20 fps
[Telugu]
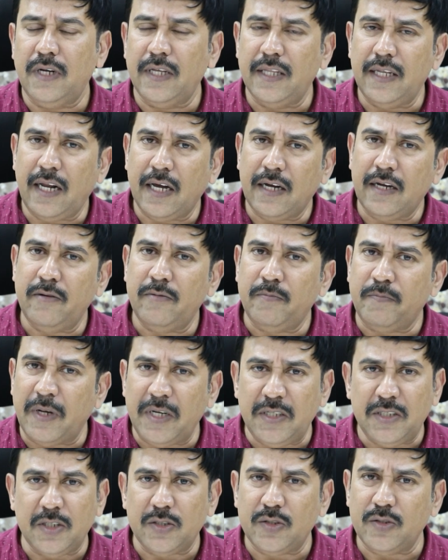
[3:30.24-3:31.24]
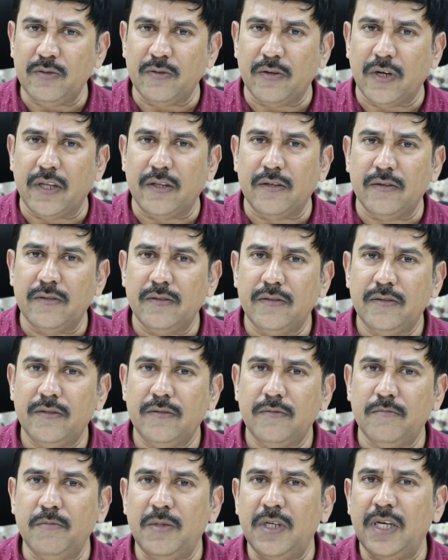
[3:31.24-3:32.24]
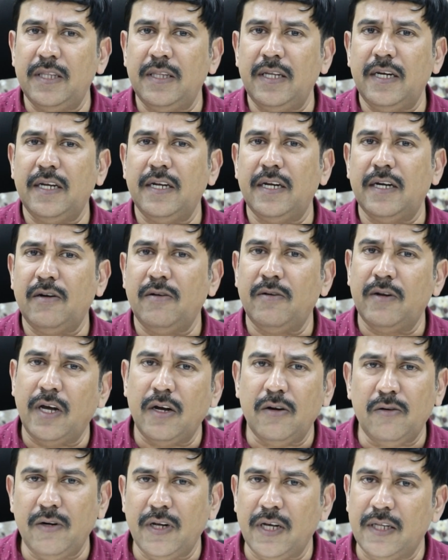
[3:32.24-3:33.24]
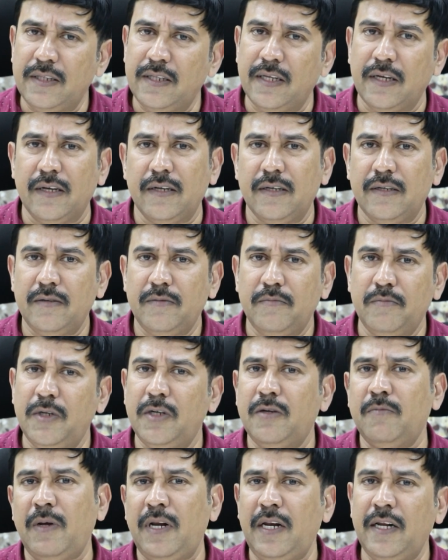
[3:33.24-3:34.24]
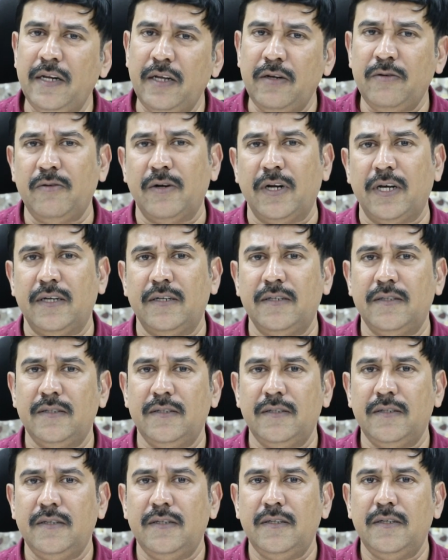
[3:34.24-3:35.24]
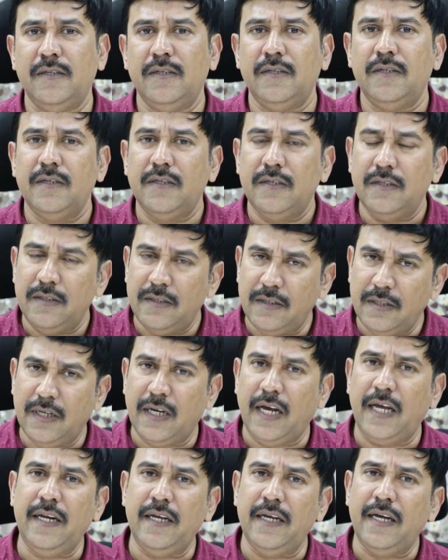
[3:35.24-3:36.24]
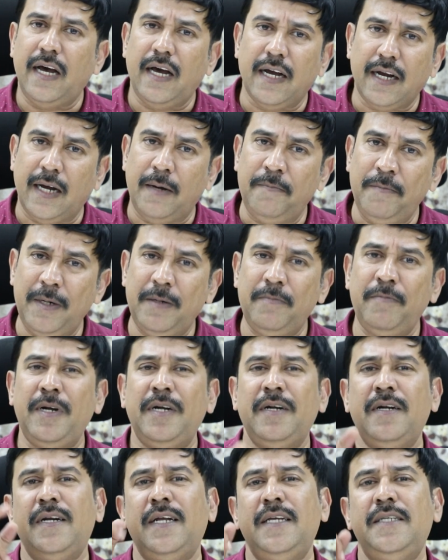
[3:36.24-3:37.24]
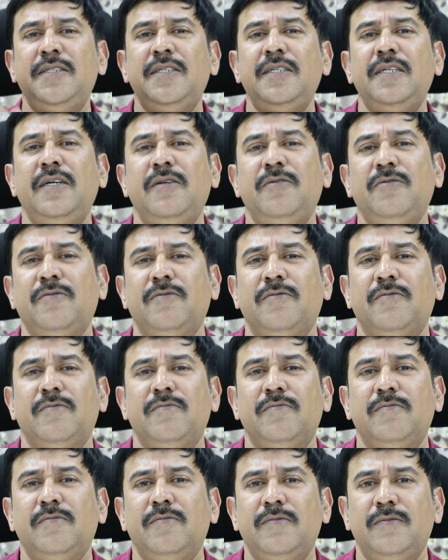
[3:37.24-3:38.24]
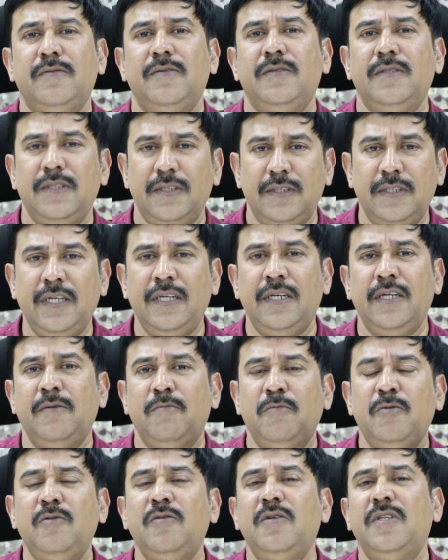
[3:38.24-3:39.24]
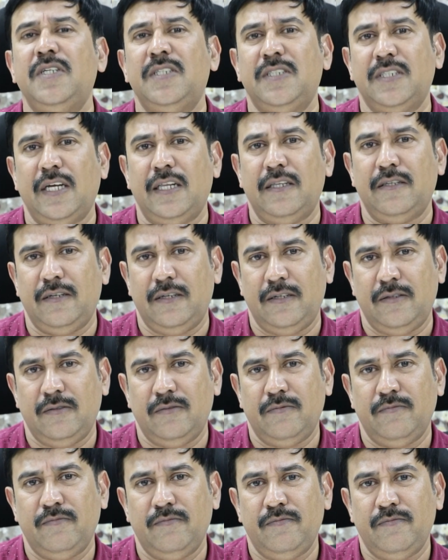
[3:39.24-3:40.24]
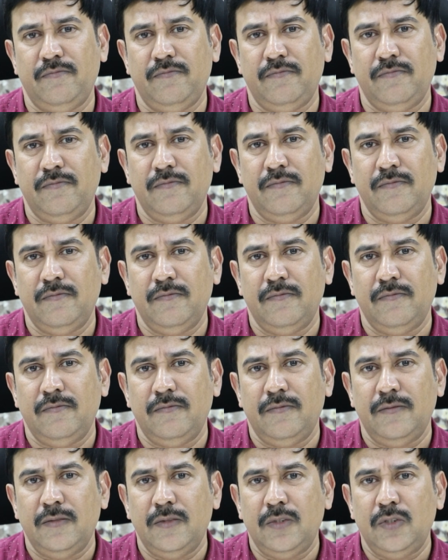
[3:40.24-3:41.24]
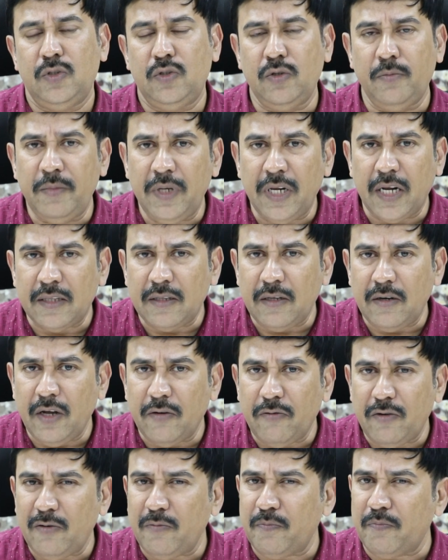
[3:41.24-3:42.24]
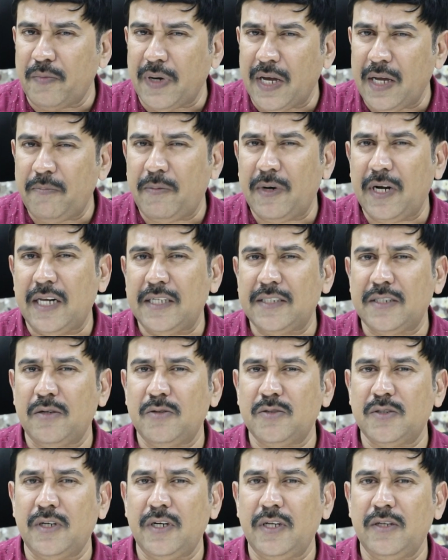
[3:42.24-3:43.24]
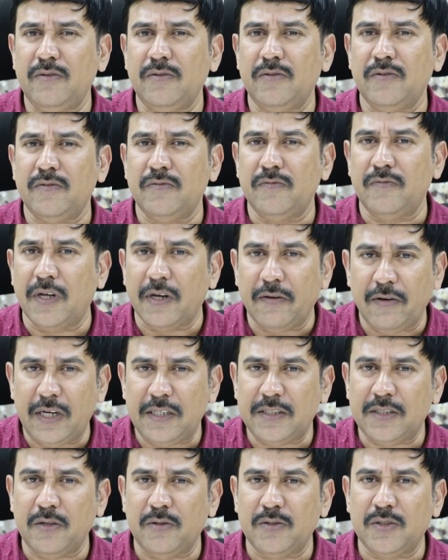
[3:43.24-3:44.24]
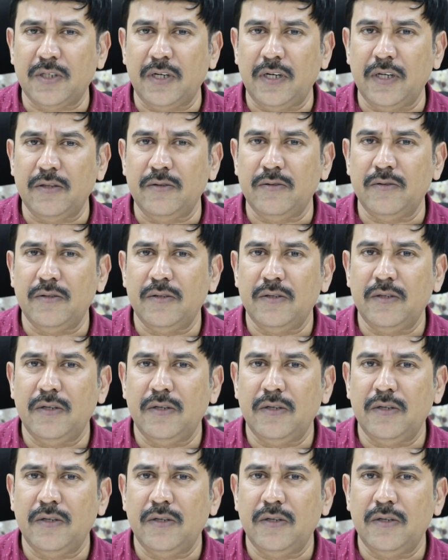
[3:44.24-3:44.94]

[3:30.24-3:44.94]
లేదా నాకేం పరిచయస్తులు కాదు మీ అందరికీ ఎట్లో నాకు కూడా అంతే మీకు మళ్ళీ నేను కూడా కానీ ఆ కమిట్మెంట్ నచ్చి నేను దీన్ని ముందుకు తీసుకెళ్తున్నాను సో మీరందరూ ఎవరు భయపడాల్సిన అవసరం లేదు వెరవాల్సిన అవసరం లేదు